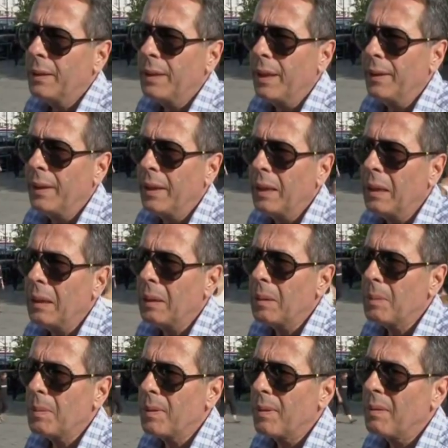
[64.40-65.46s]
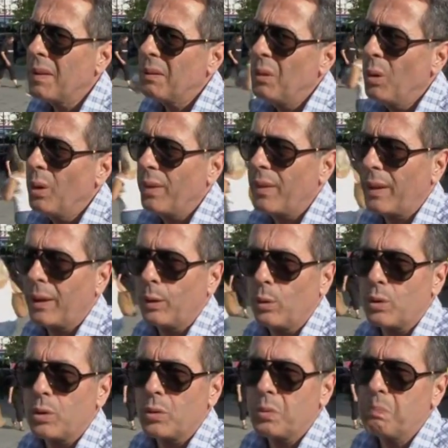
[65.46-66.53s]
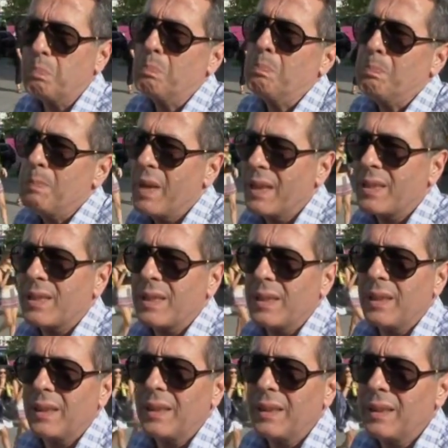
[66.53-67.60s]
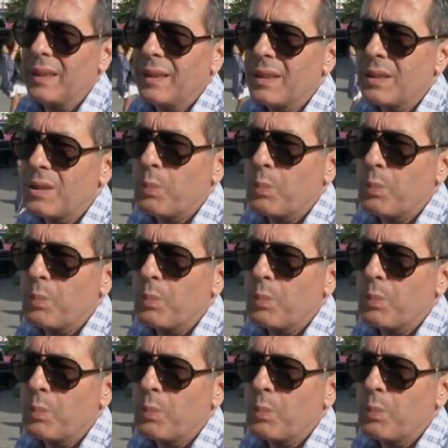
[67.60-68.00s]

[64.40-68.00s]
kéo dài 2 tiếng đồng hồ giữa hai nhà lãnh đạo hai đảng chính của Hy Lạp